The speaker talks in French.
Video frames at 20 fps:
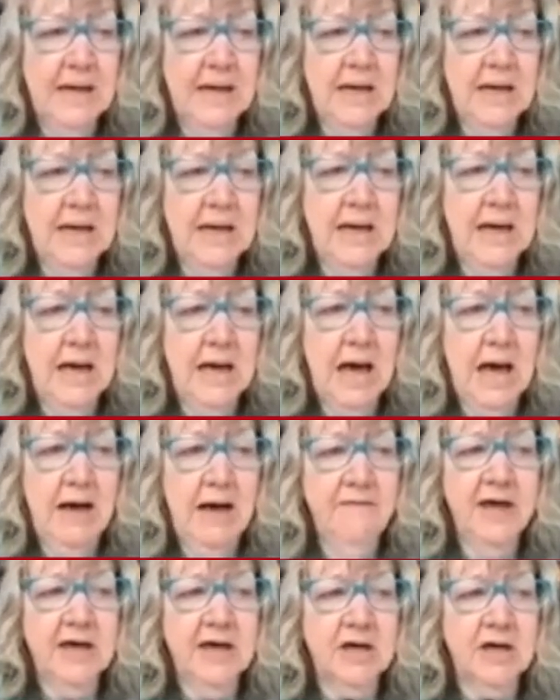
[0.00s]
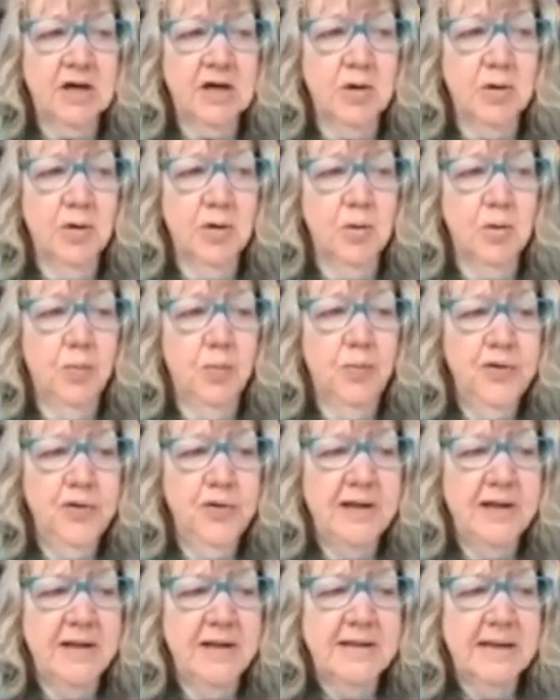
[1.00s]
avec euh, plus
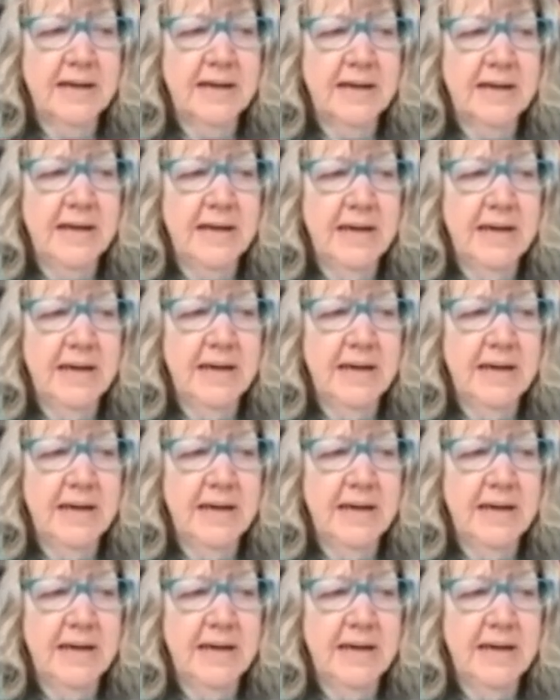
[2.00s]
d'intérêt